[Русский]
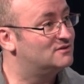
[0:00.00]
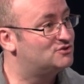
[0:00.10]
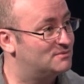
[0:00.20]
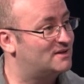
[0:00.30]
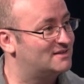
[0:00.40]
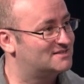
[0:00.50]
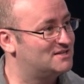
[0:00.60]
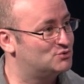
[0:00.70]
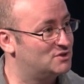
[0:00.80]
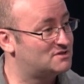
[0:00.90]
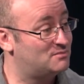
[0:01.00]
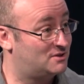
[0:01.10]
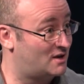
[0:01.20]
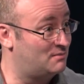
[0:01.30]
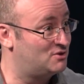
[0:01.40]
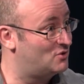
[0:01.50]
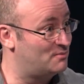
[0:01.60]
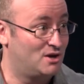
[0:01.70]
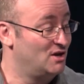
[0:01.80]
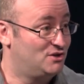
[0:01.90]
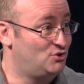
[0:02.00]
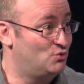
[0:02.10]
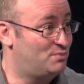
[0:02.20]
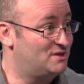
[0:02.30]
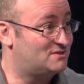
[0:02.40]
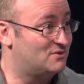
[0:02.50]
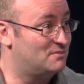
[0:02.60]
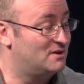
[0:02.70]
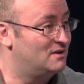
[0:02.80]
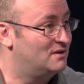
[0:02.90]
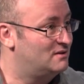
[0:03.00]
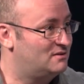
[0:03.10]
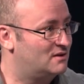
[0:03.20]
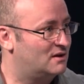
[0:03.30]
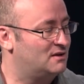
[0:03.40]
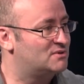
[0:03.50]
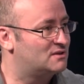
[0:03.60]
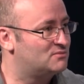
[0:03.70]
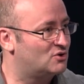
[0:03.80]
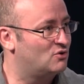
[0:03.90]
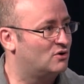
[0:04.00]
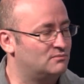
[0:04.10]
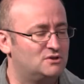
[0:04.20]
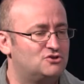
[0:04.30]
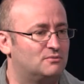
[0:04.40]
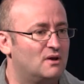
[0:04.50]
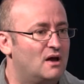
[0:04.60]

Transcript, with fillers: Чем канадские суды забиты? Какими делами? Не убийствами, не каким-то там террором, ничем.